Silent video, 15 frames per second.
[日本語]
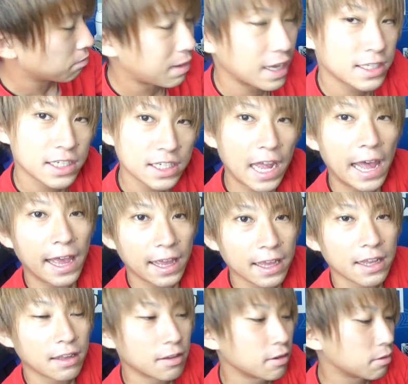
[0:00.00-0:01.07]
マジで
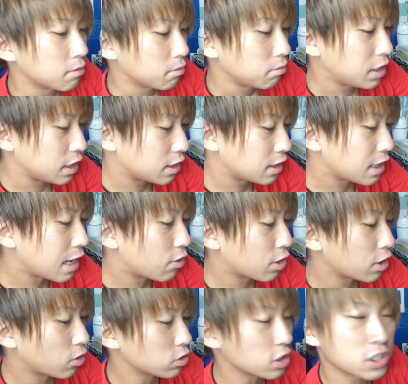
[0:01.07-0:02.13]
みんな
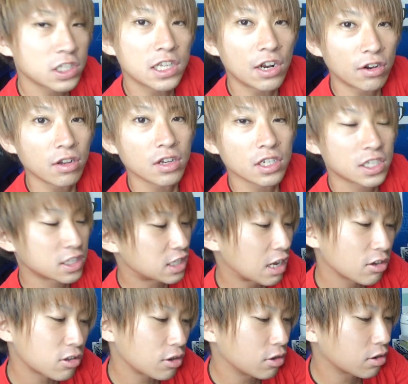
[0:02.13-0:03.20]
俺のこと知ってる知って
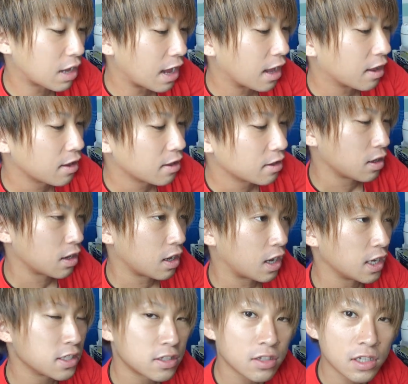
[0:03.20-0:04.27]
るというか
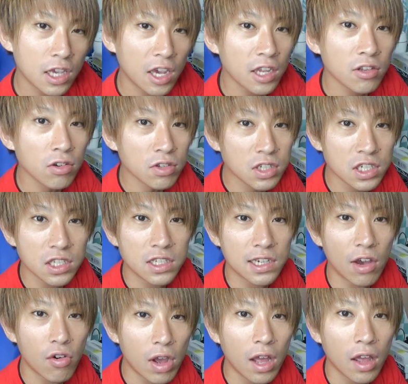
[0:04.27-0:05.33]
あいつ芸能人
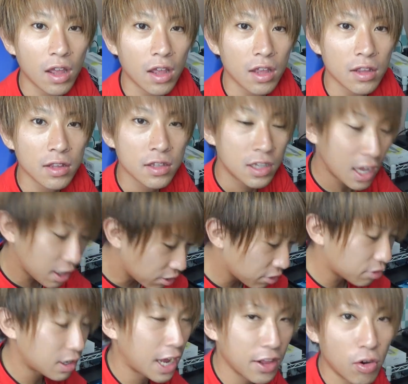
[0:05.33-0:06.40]
ちゃうかってい
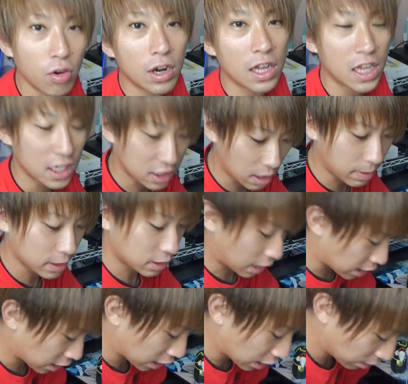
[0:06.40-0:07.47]
うぐらいのオーラ出してます。はっ